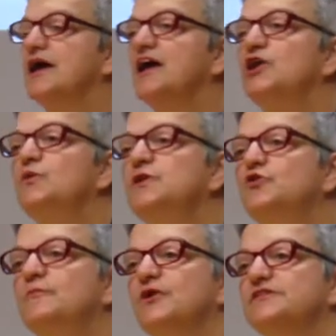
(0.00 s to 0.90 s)
Et il lui
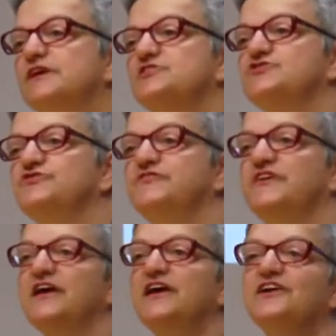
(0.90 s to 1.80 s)
demande
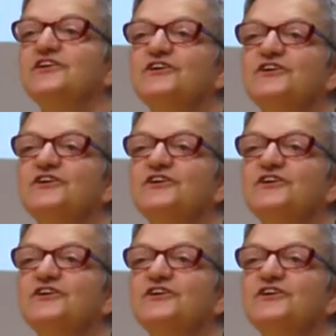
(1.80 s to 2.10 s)
d'acheter